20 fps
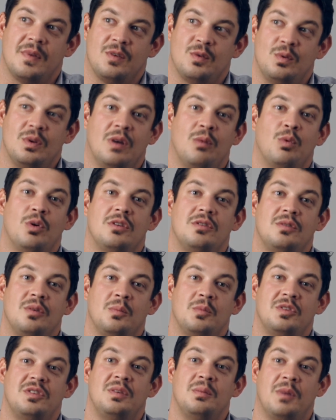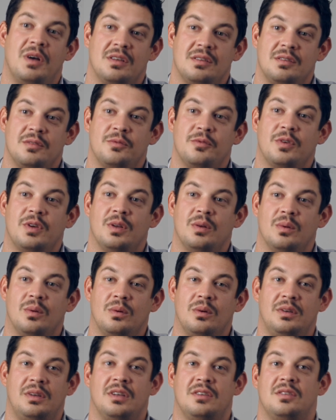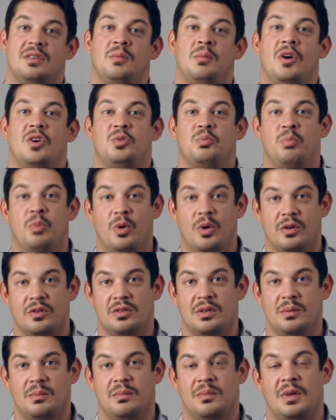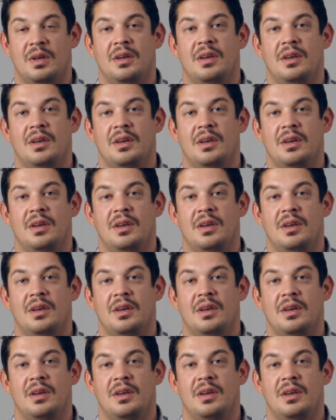с удовольствием бы снимался в кино. Я занимаюсь боксом.